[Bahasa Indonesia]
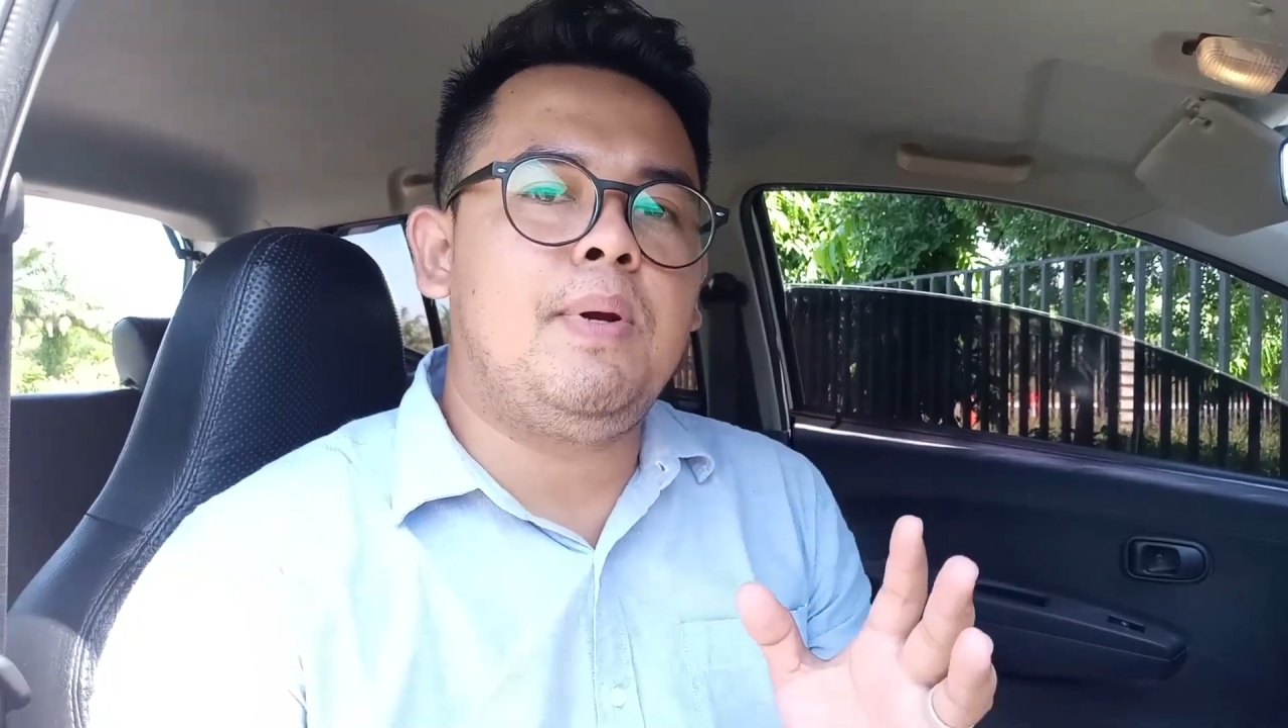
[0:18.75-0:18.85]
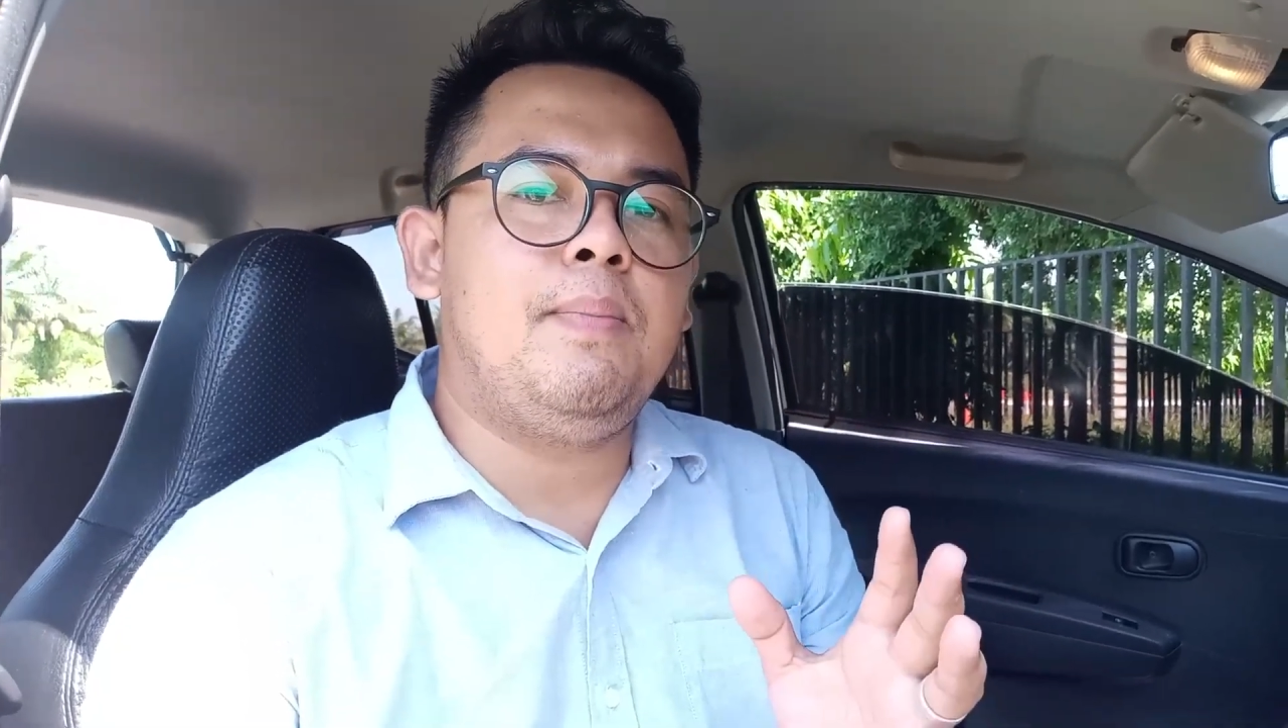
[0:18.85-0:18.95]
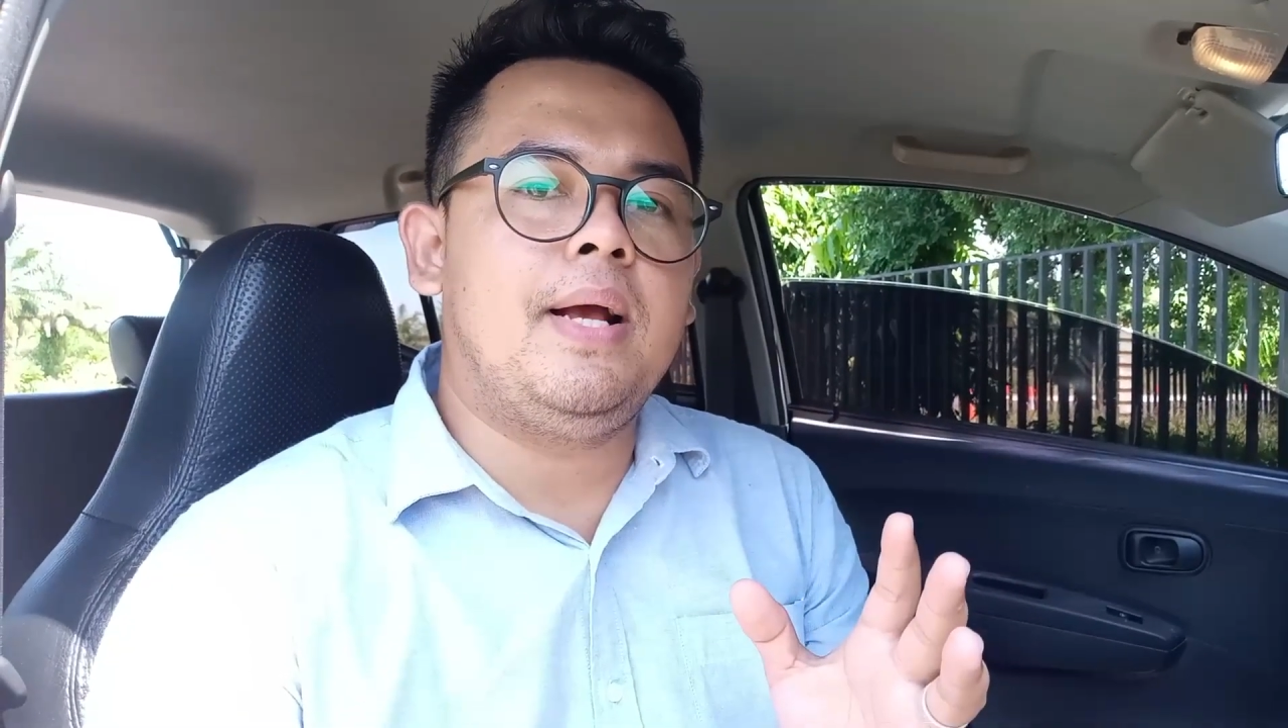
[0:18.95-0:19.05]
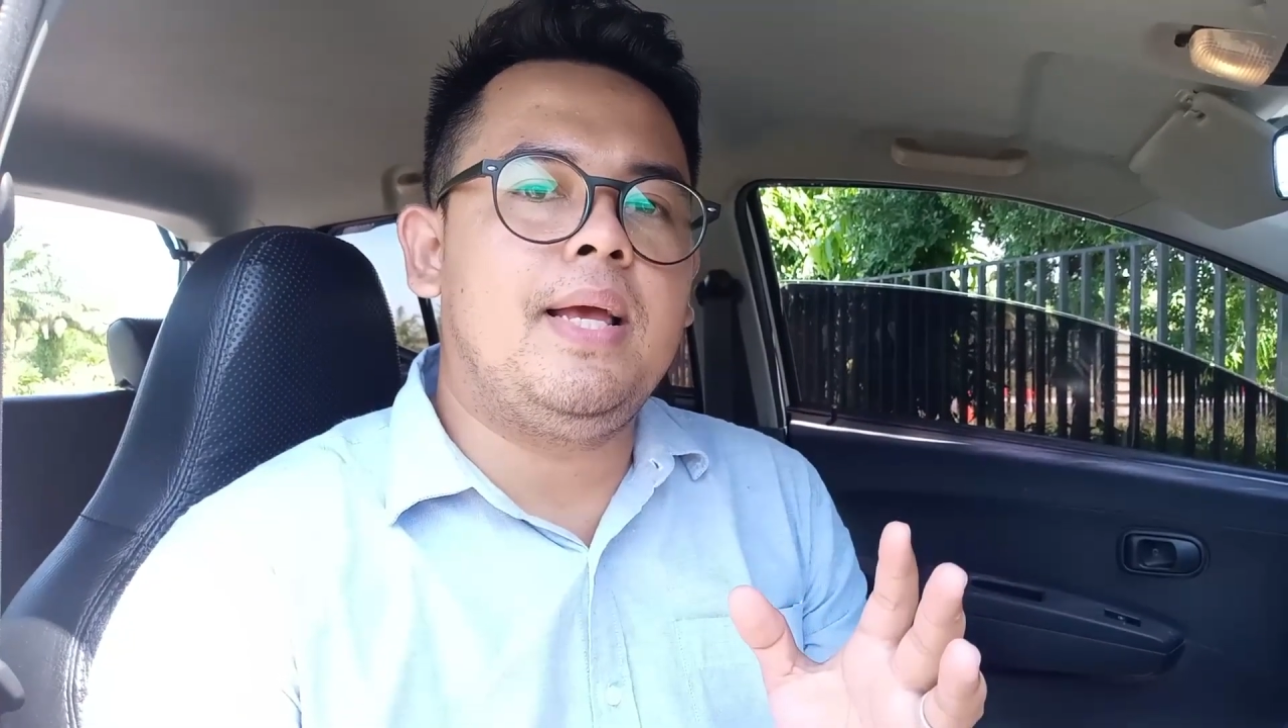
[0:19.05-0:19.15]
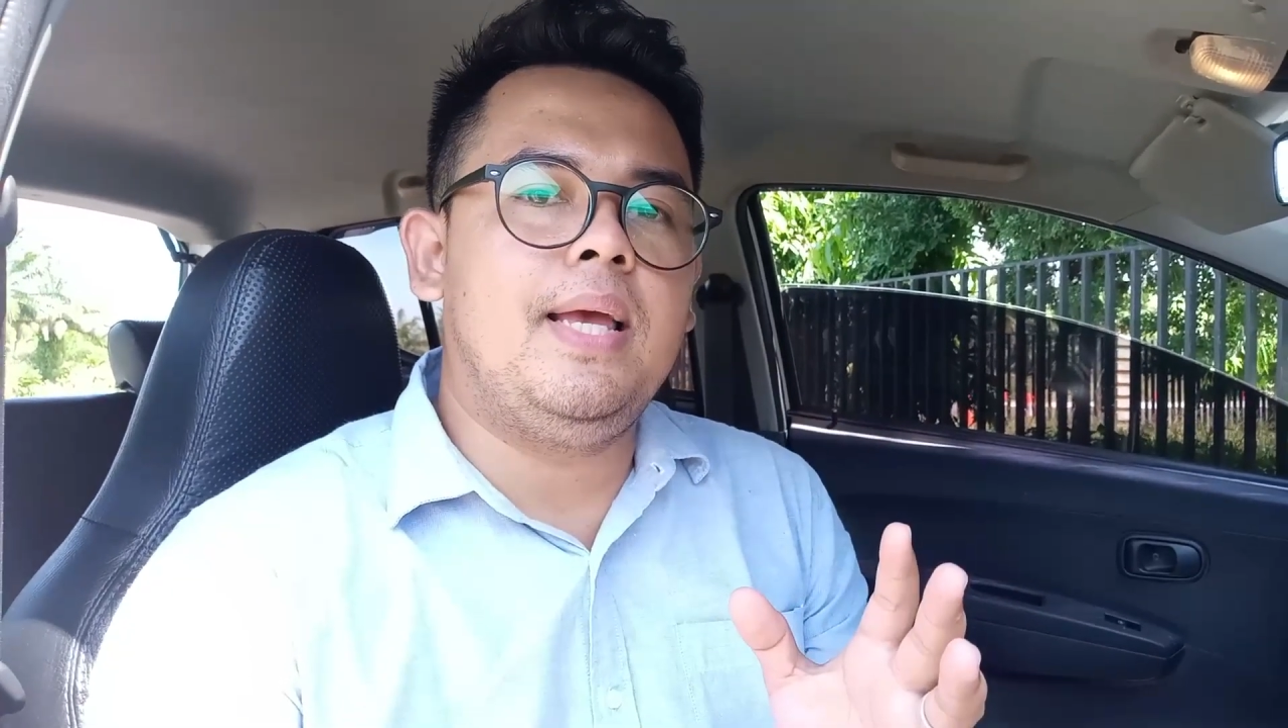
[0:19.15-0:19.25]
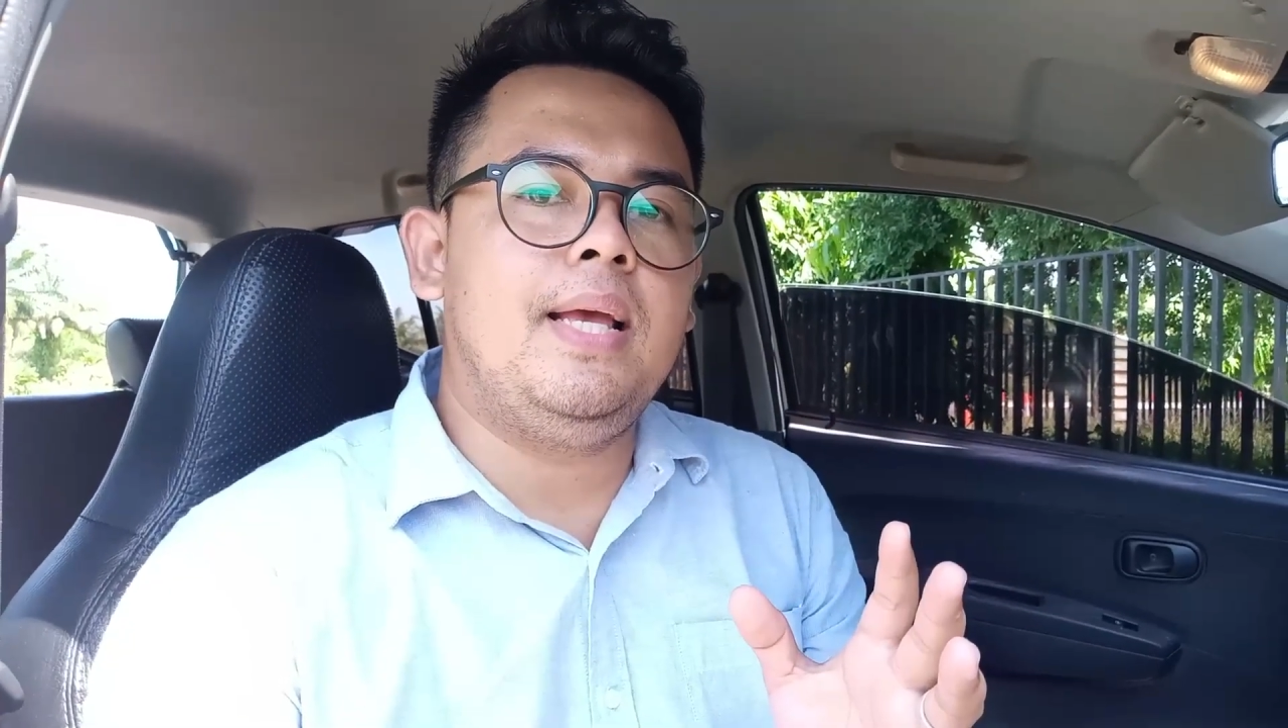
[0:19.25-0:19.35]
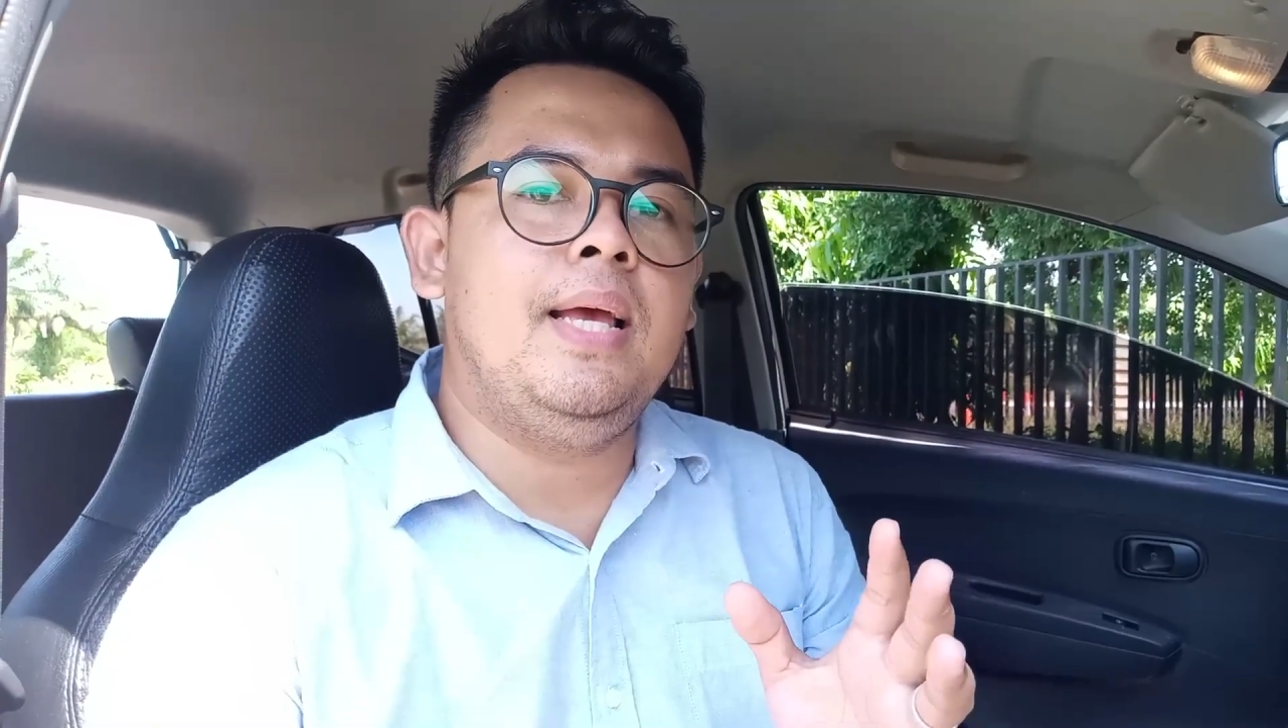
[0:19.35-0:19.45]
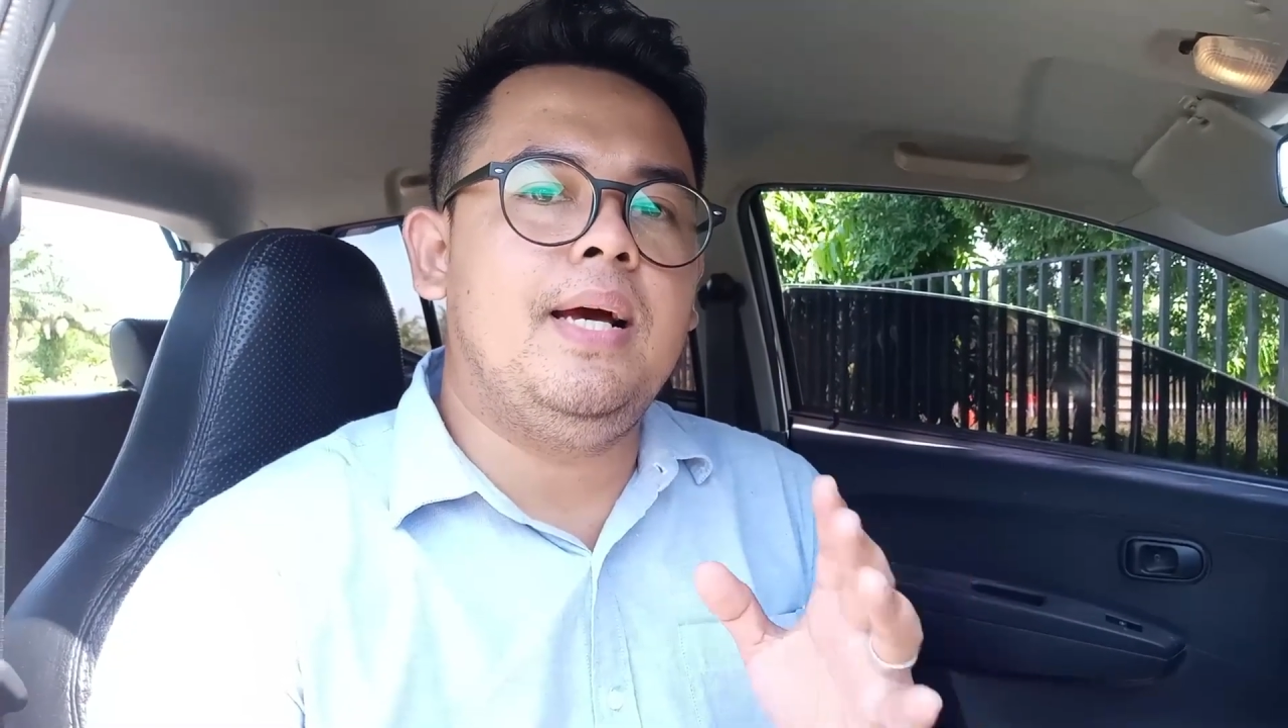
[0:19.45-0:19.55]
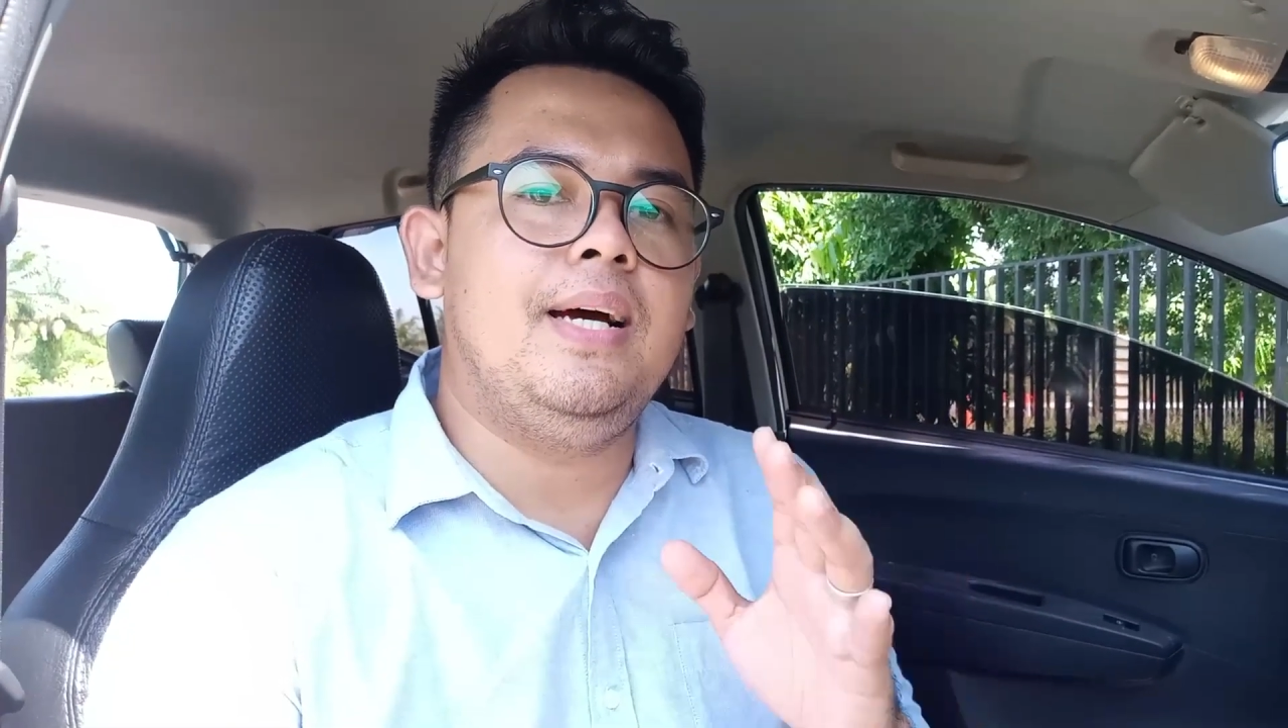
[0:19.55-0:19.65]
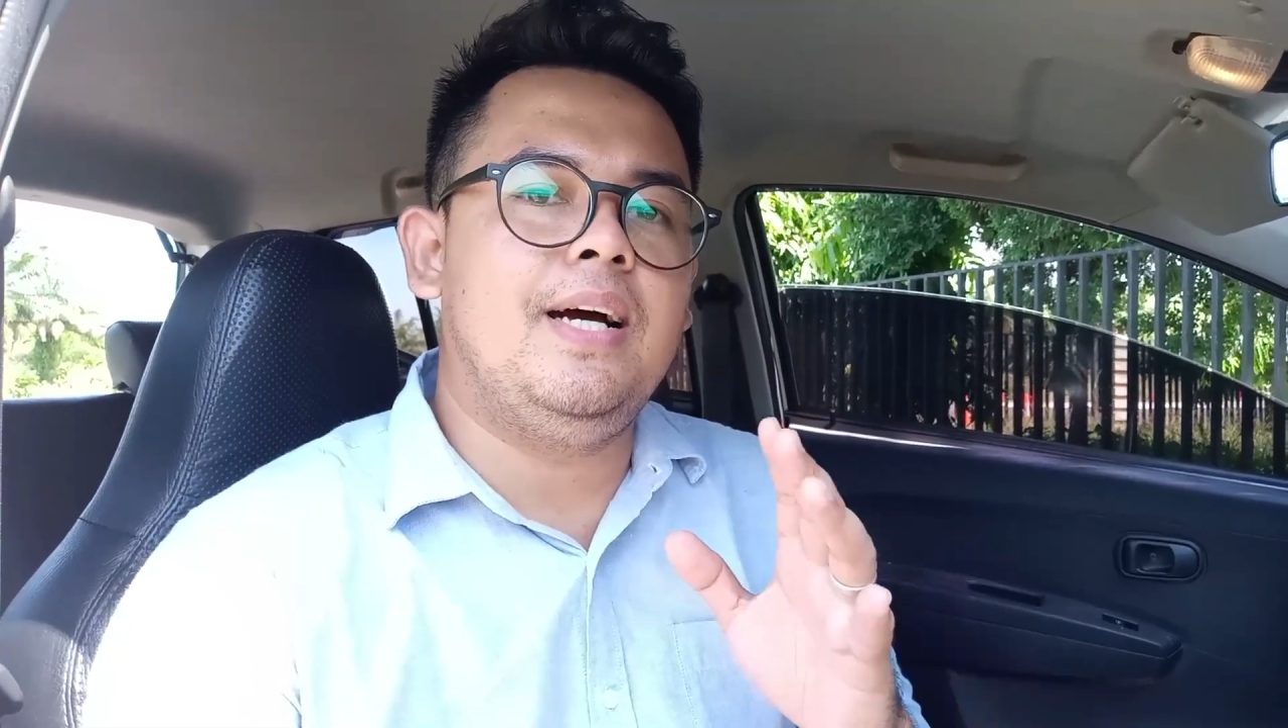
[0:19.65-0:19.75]

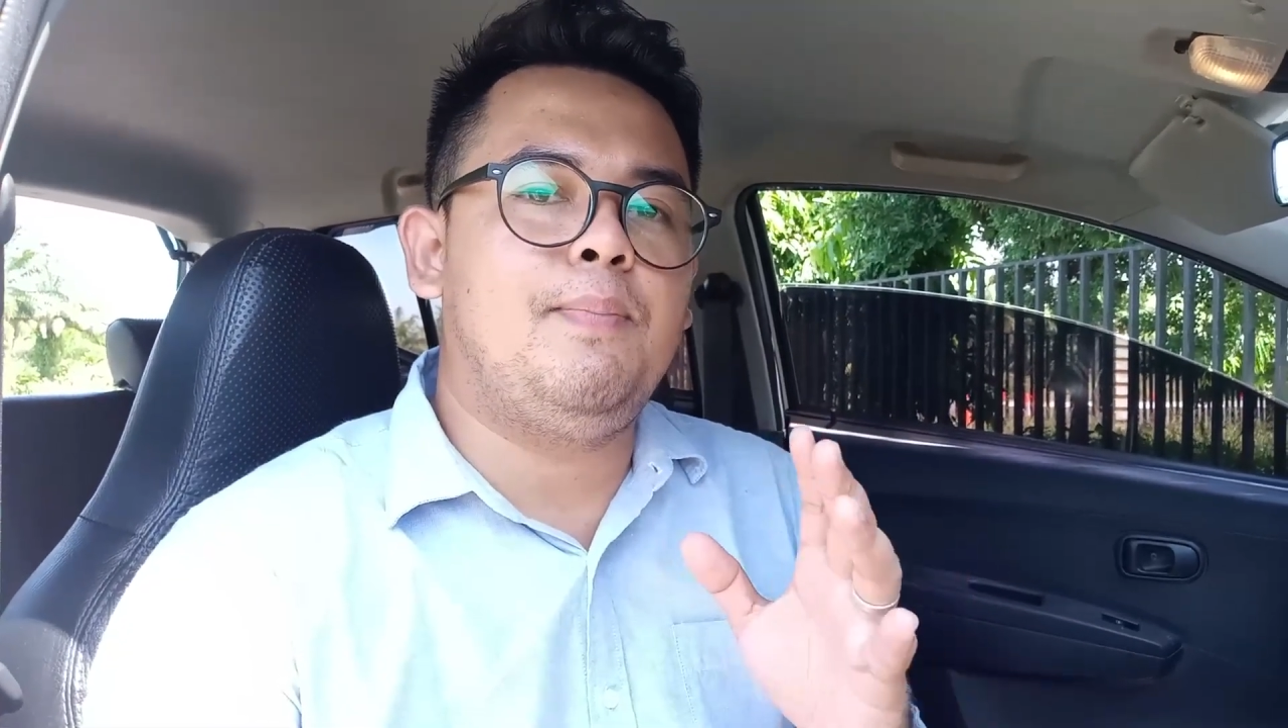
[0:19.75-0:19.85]
berbagi e,